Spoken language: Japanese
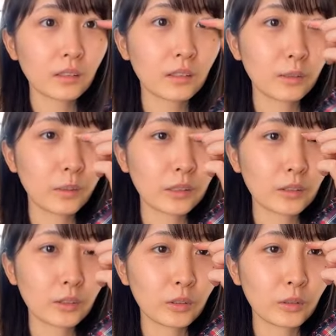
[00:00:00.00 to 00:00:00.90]
車
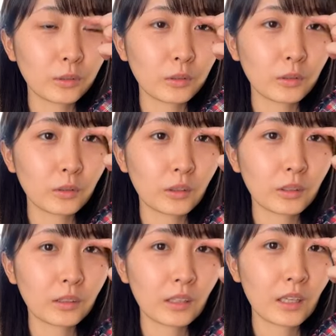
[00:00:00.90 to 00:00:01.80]
ちょいと
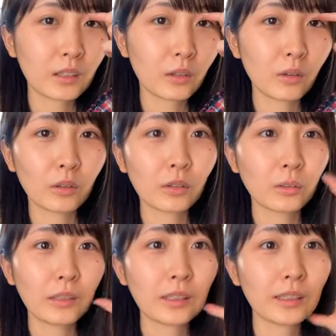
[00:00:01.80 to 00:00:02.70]
ね東北
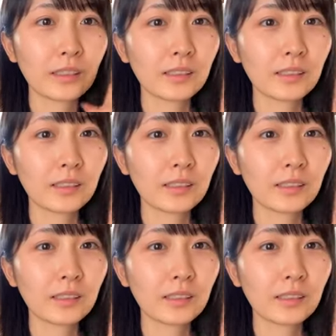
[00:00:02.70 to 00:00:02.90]
まで